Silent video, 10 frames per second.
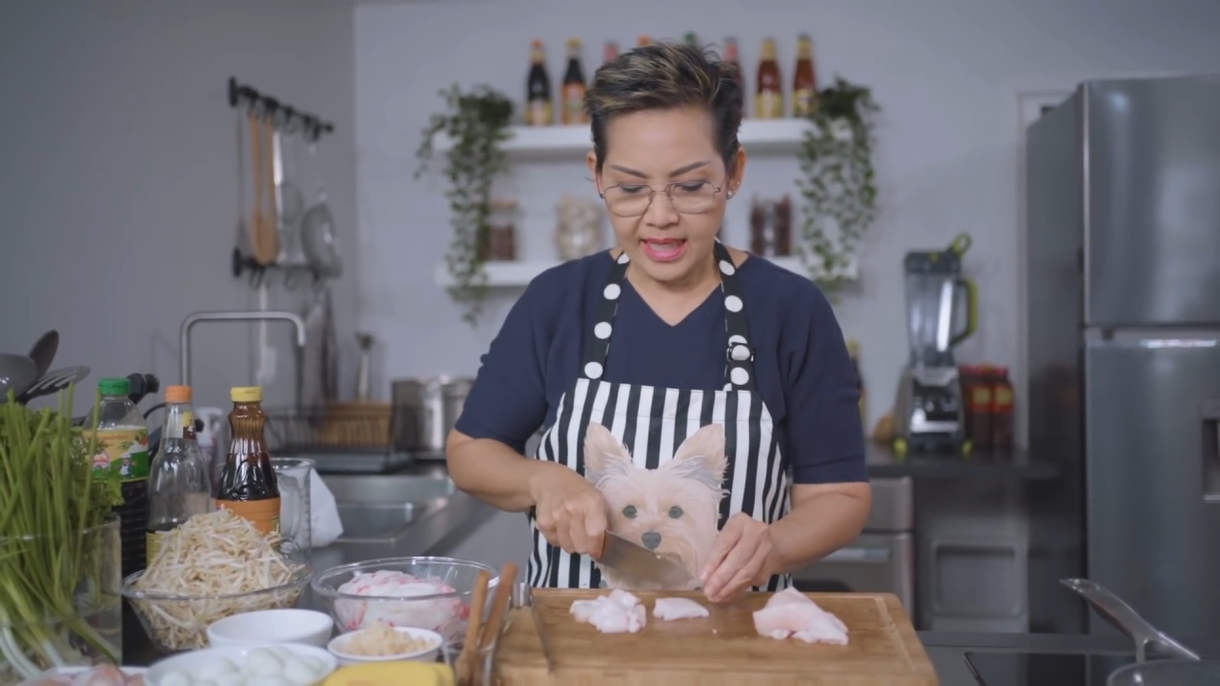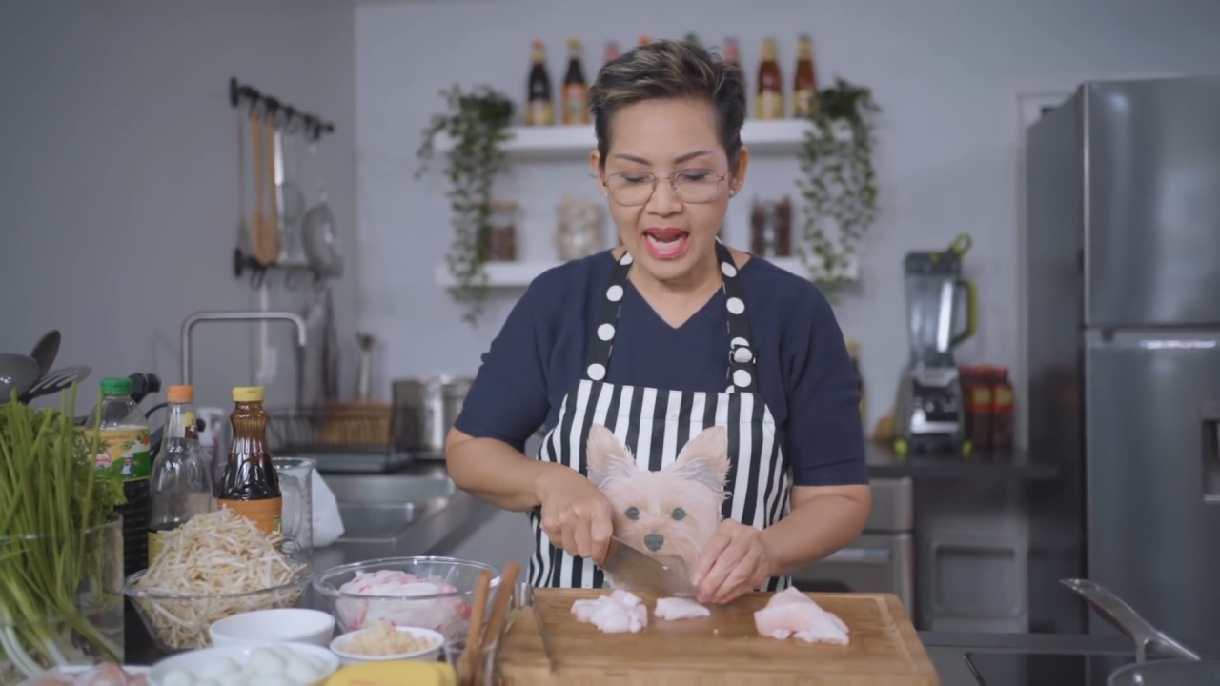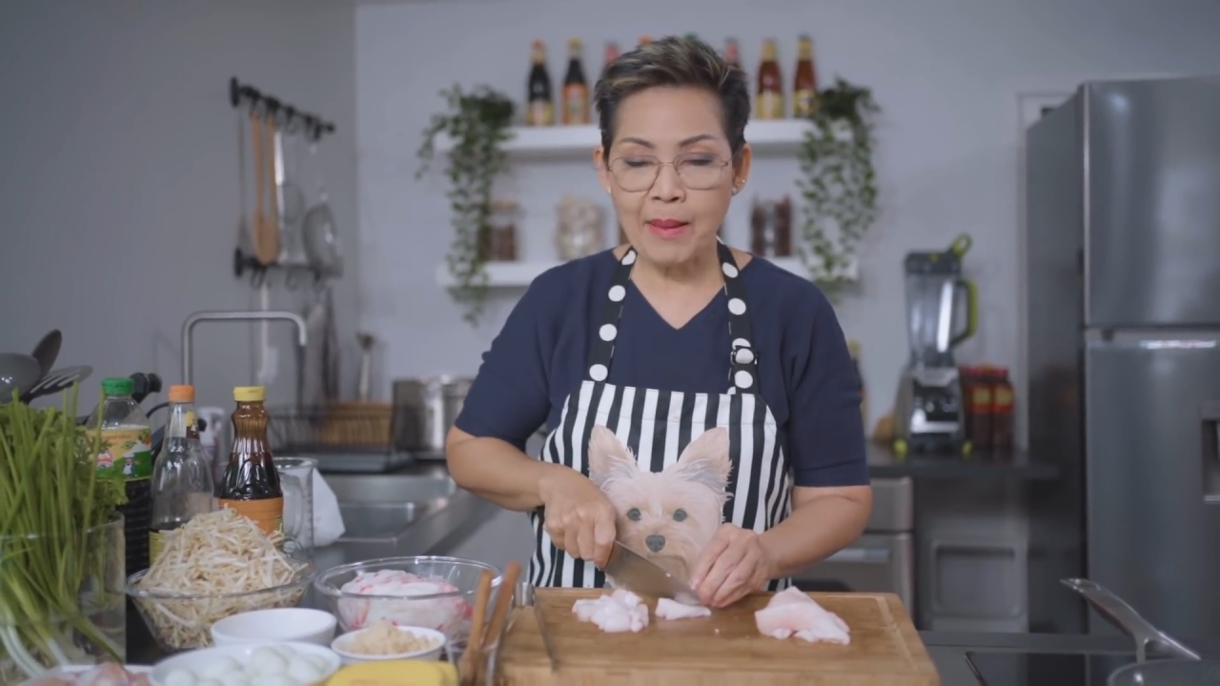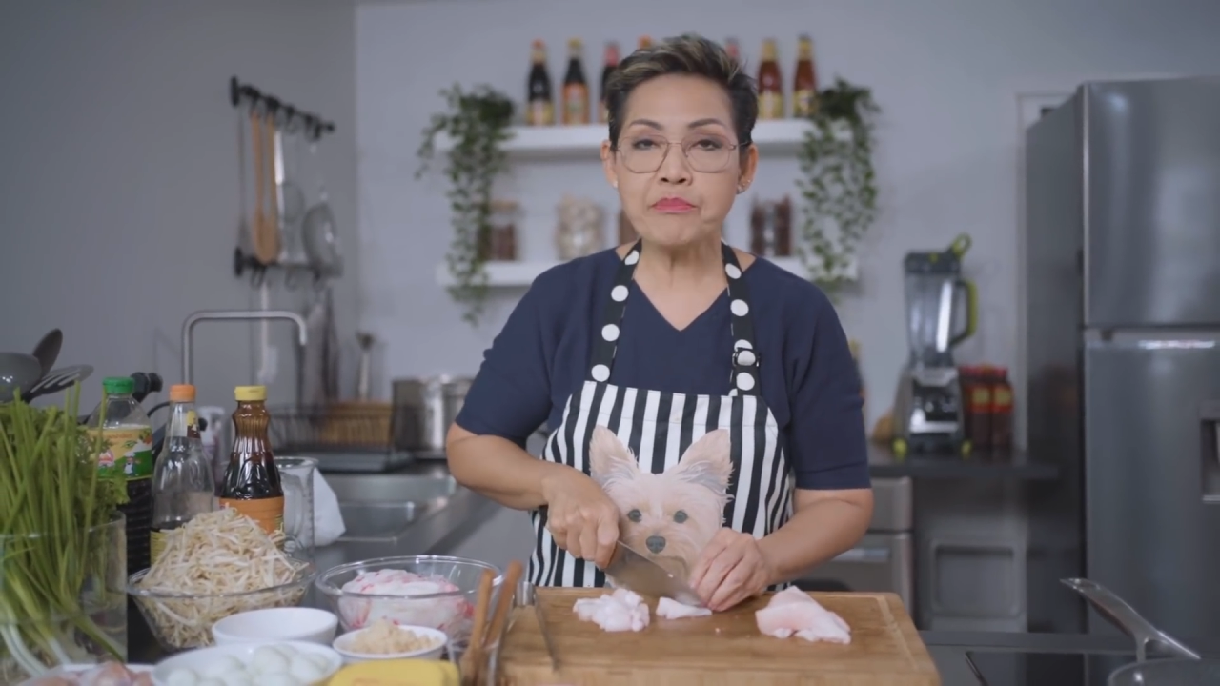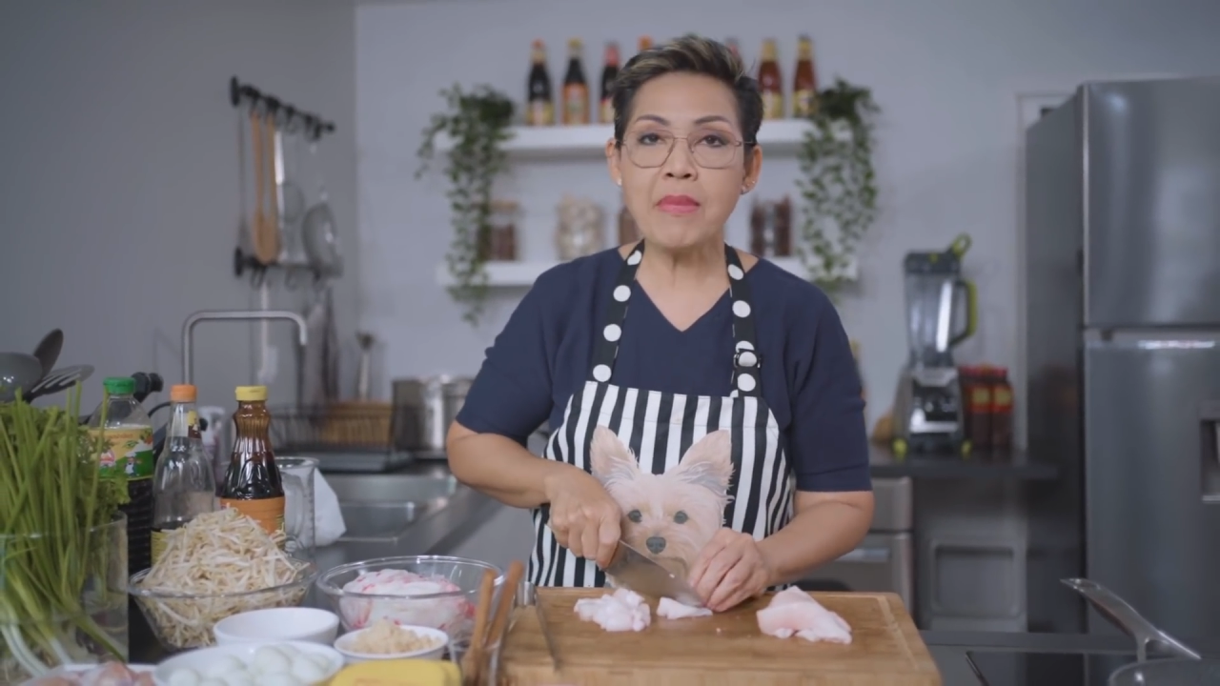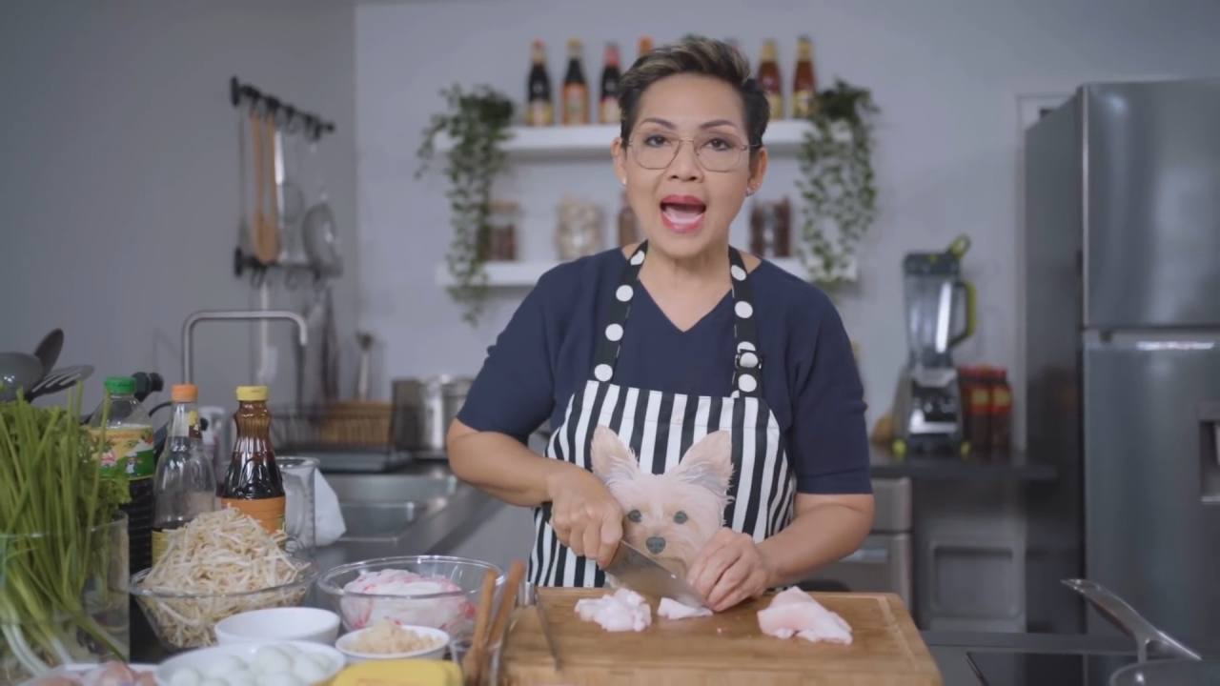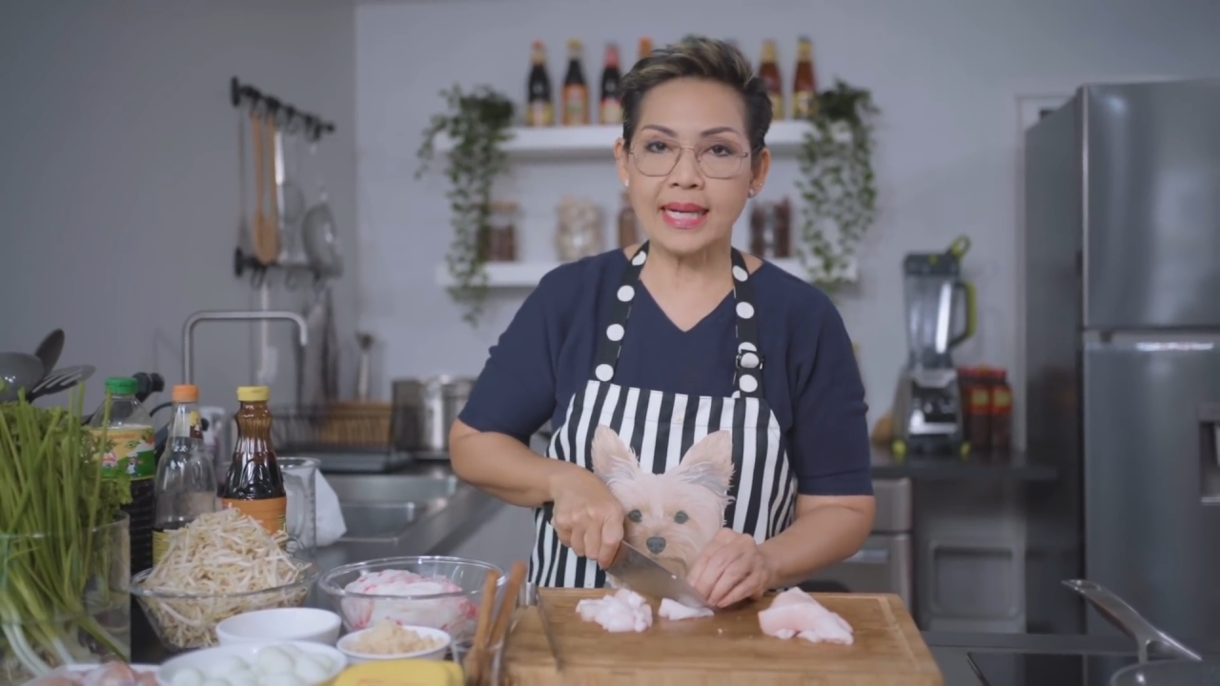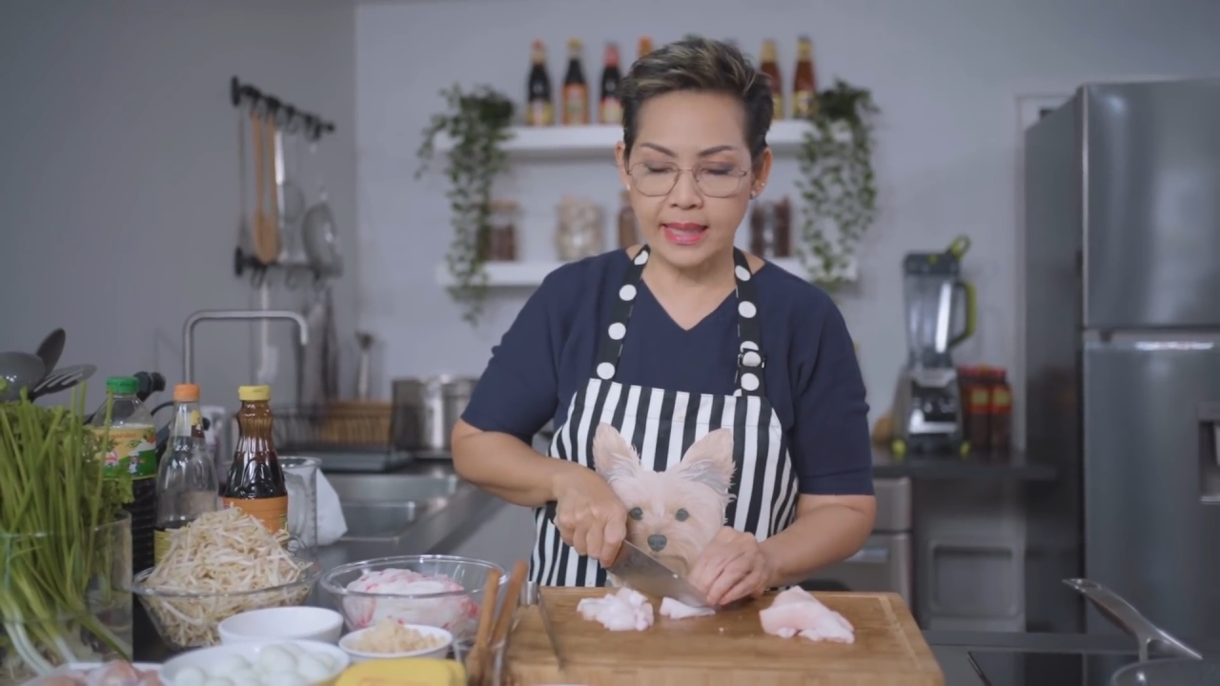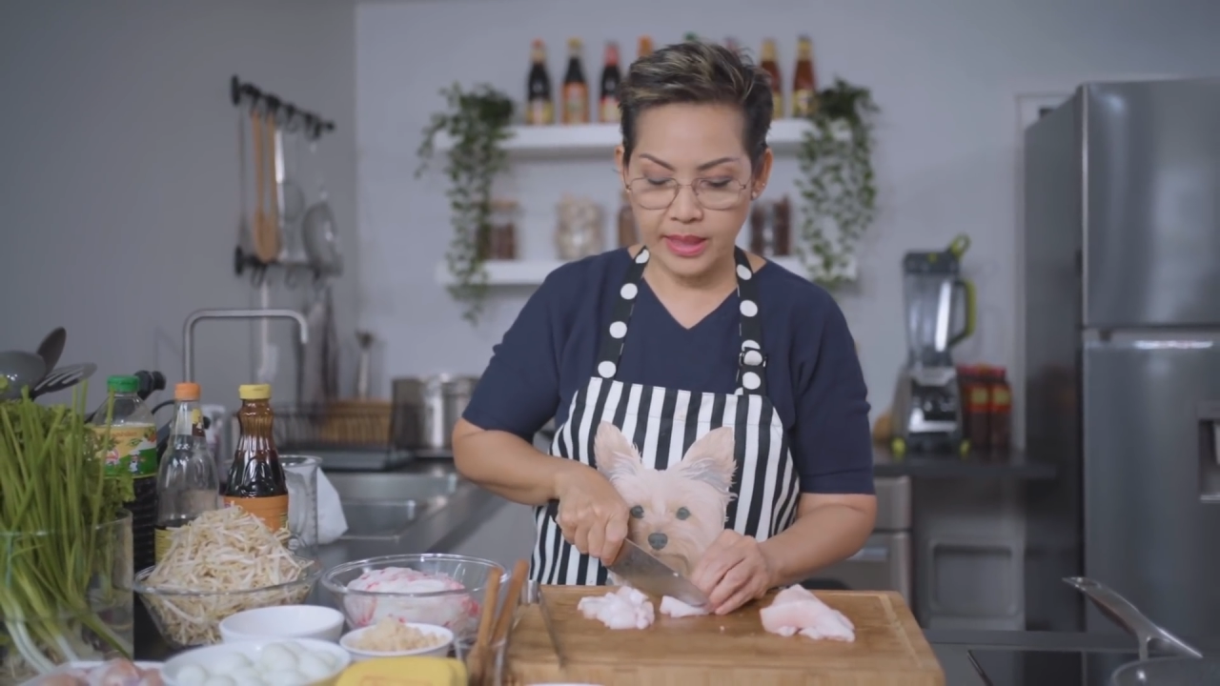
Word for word: น้ำมัน